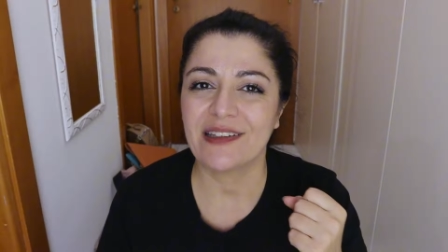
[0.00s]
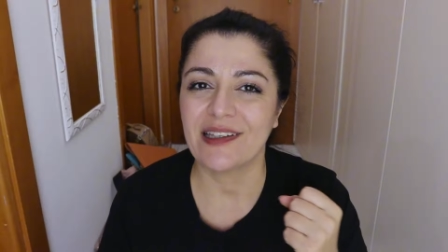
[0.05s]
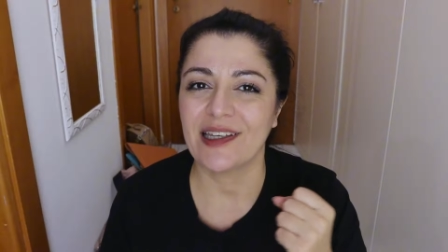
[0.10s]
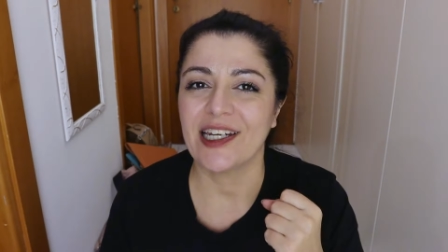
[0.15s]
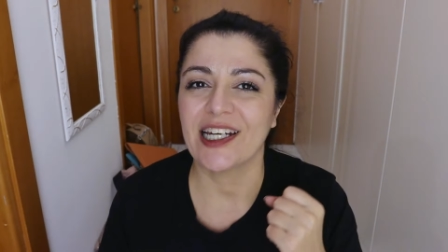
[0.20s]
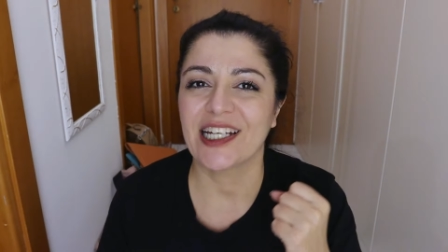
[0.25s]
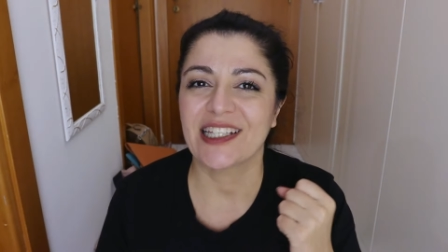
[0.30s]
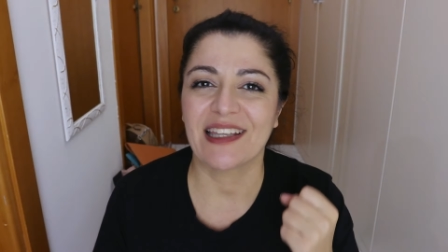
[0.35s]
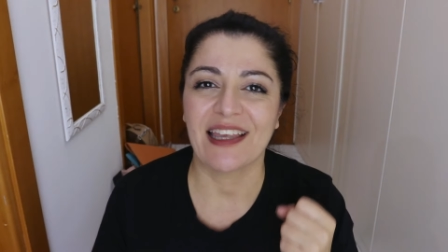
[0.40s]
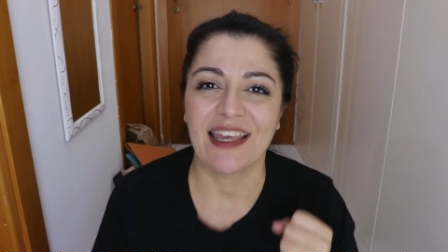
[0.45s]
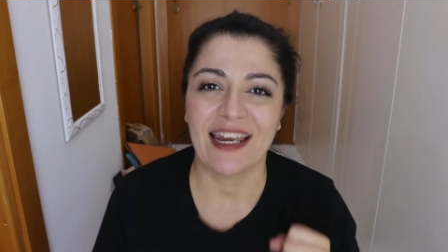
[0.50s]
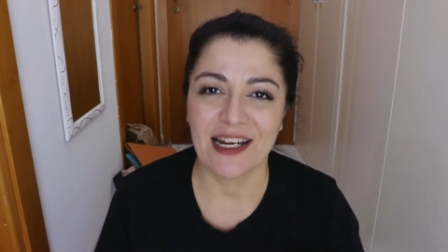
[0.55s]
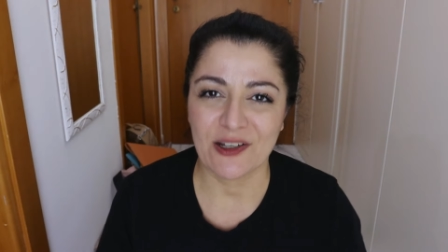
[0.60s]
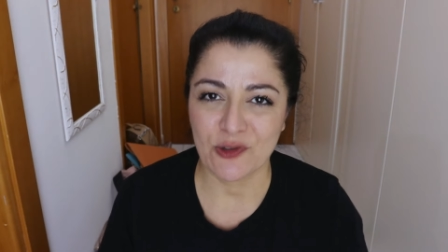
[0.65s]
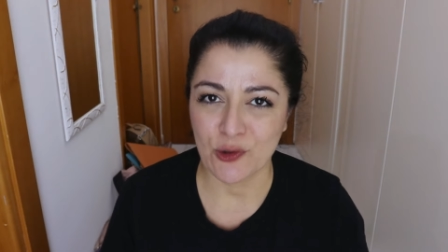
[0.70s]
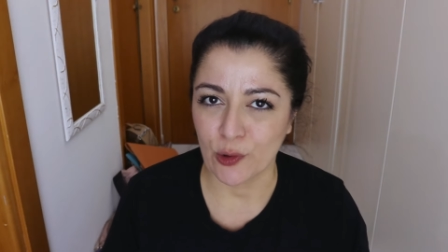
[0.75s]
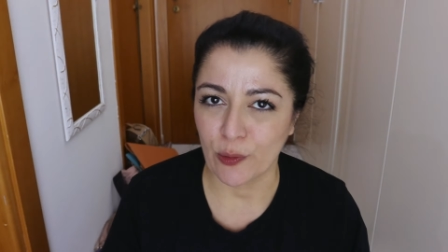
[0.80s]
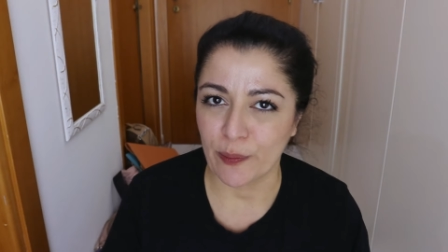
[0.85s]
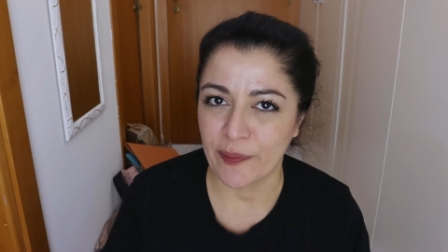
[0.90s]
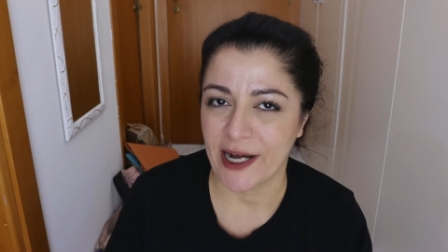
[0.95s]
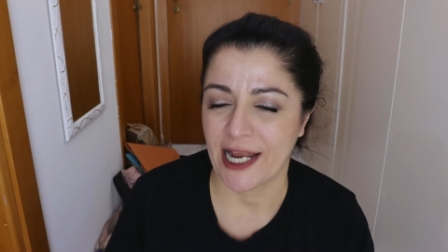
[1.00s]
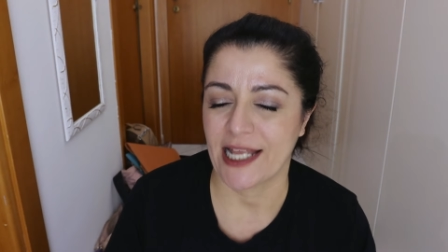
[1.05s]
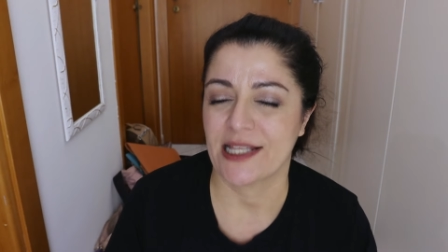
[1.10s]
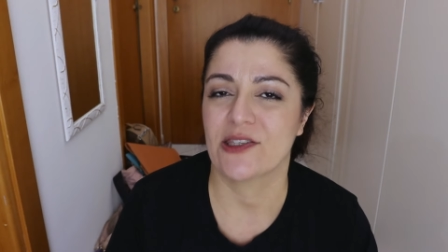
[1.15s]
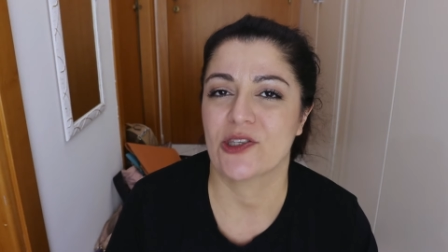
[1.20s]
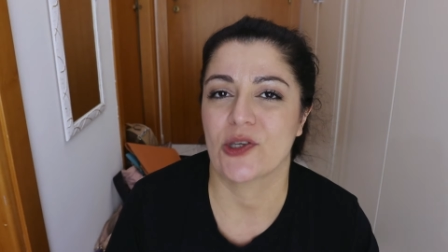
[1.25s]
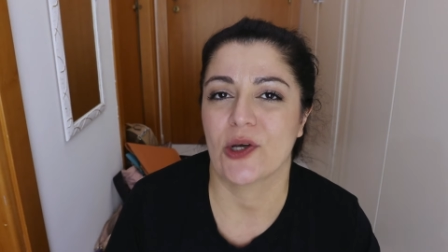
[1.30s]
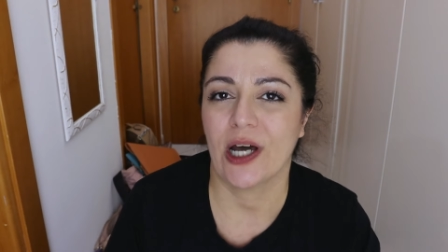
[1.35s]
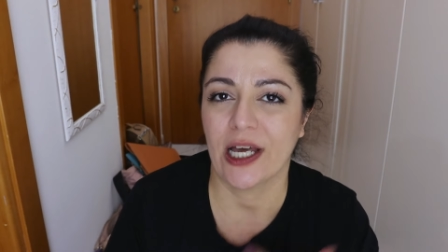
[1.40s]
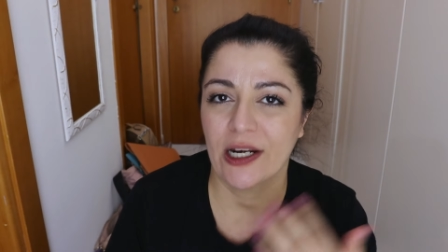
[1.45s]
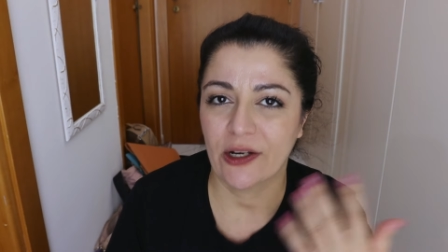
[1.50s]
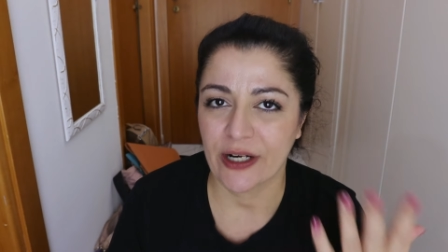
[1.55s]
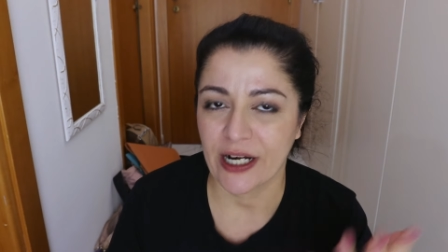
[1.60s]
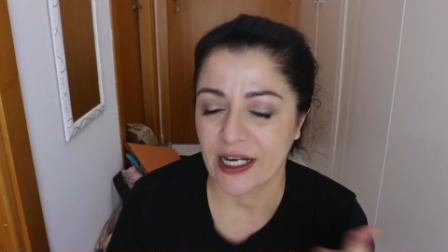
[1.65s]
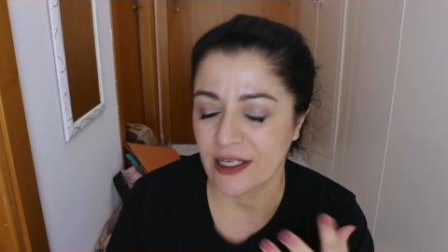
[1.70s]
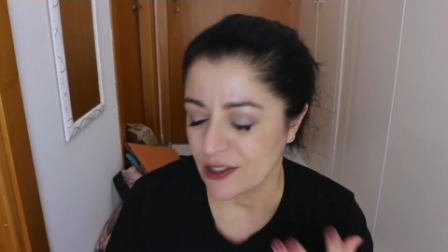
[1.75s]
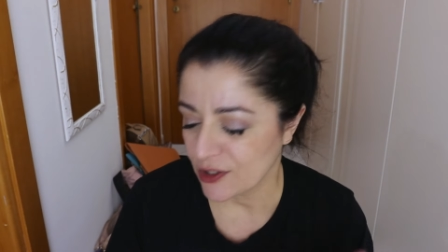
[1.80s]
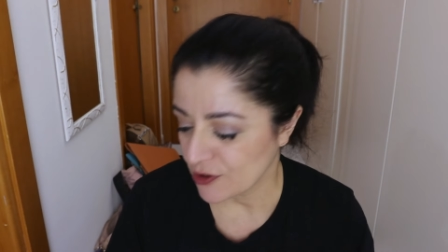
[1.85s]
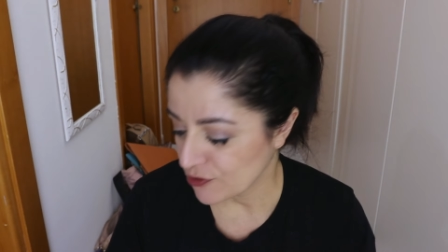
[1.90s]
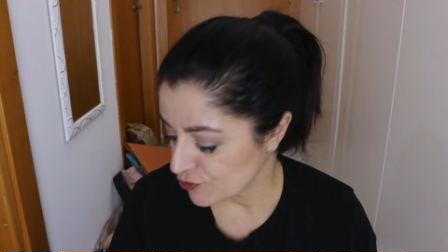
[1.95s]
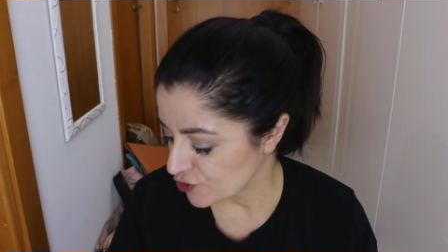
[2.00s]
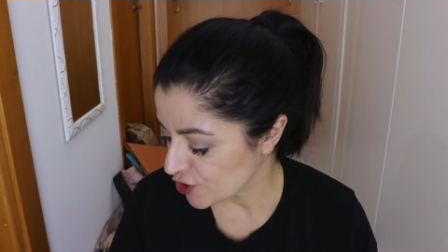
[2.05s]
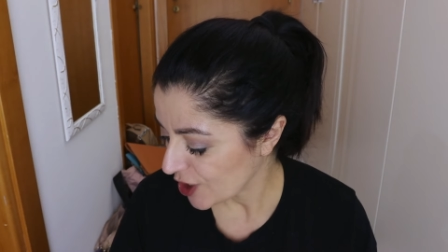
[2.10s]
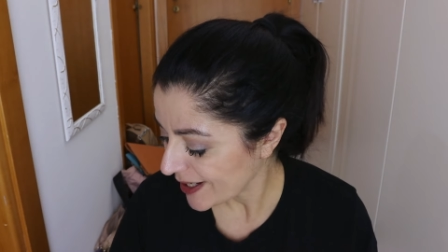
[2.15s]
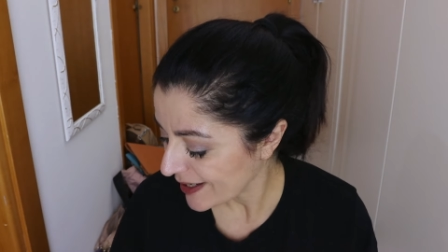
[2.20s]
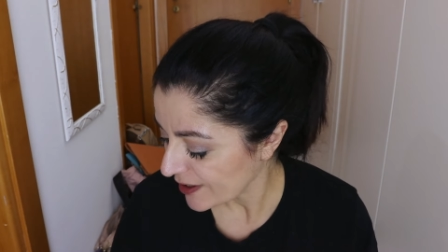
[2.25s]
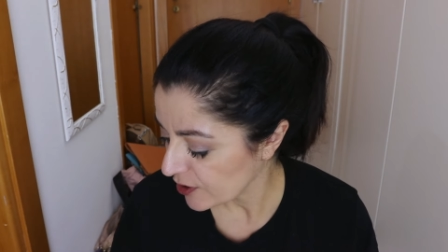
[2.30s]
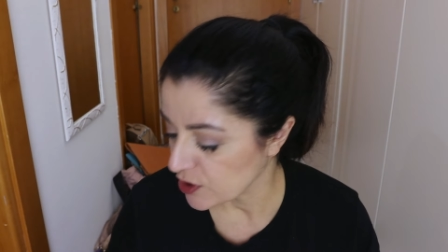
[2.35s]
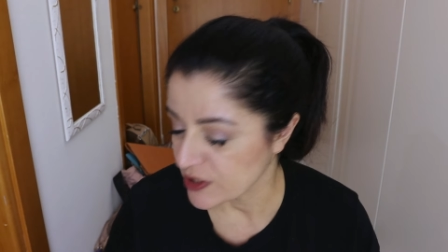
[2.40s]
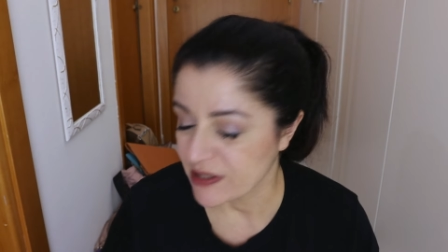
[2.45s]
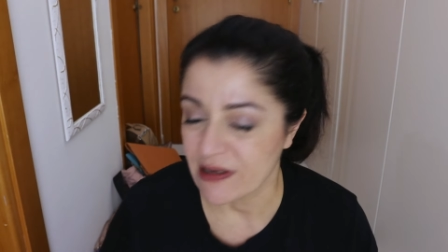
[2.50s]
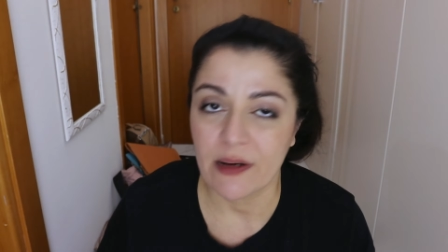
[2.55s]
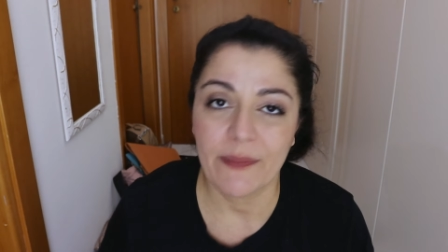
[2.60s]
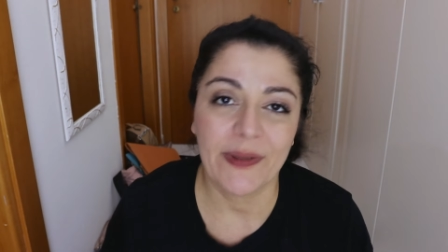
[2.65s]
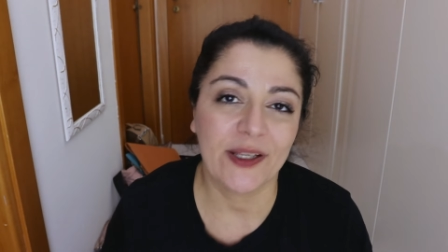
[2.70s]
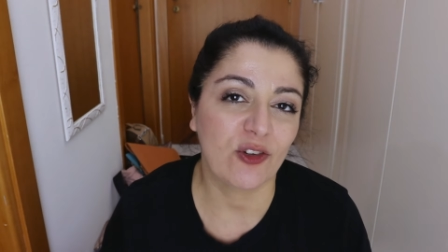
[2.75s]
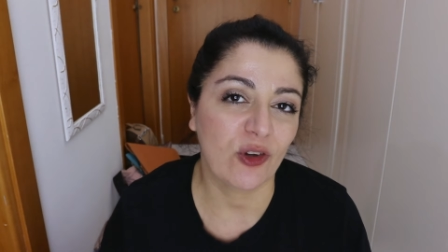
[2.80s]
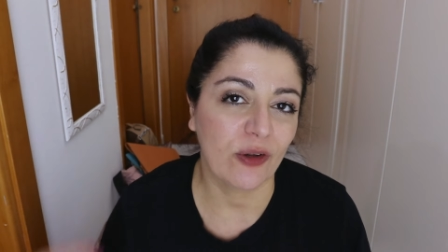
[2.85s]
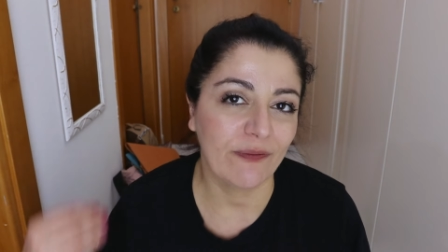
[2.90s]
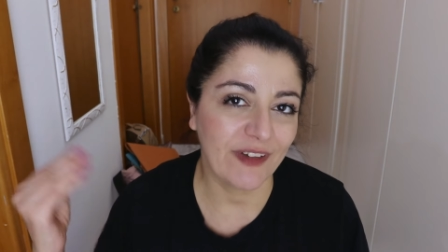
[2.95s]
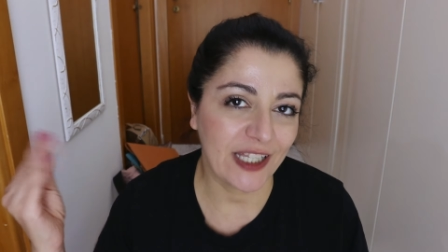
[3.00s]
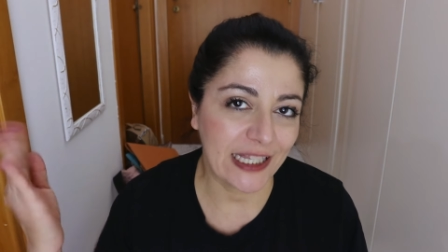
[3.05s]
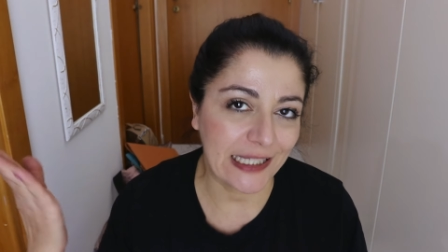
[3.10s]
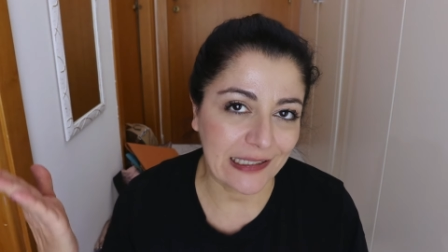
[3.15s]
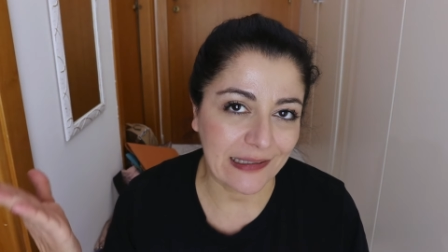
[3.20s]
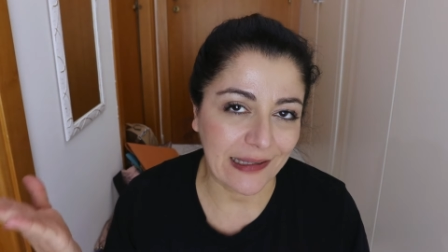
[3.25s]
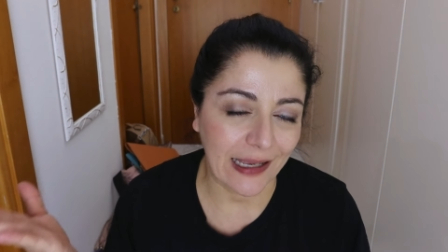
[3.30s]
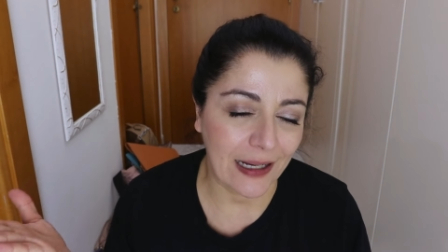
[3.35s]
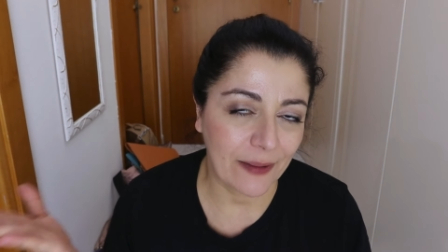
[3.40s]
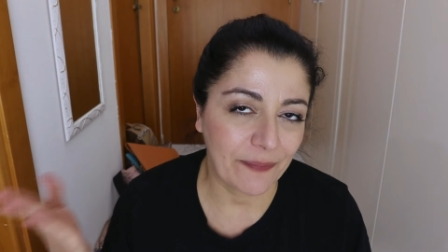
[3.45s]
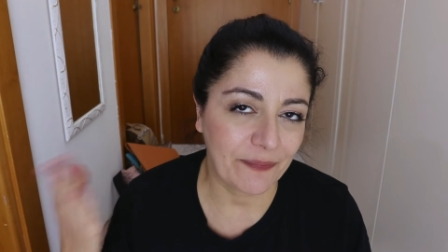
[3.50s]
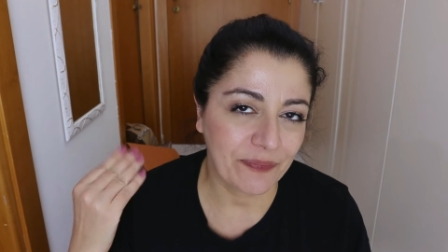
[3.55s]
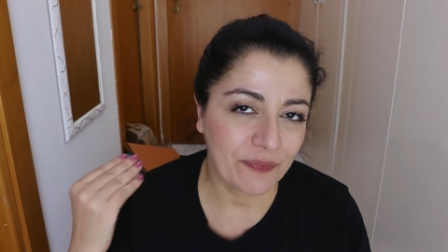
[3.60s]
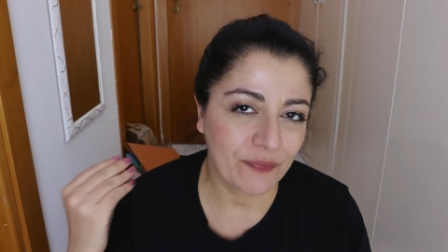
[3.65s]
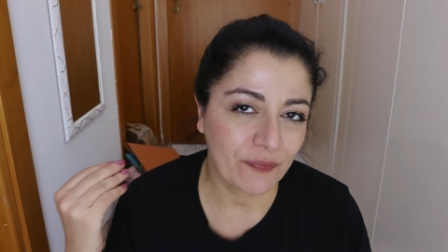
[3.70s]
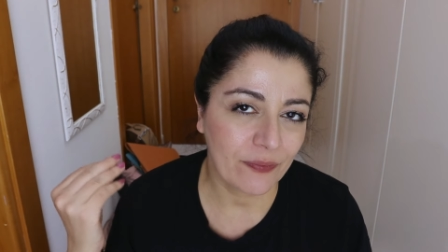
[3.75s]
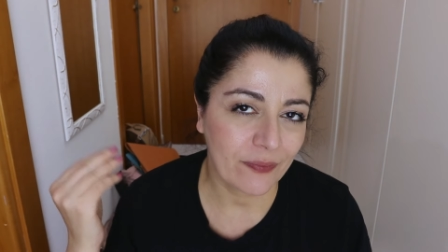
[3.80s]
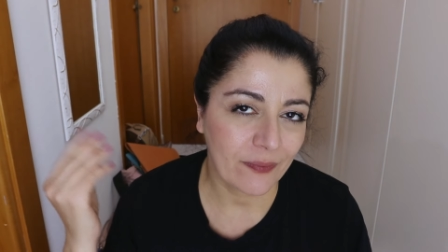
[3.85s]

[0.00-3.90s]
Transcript: tira tira sul prezzo allora io già le cose le metto in vendita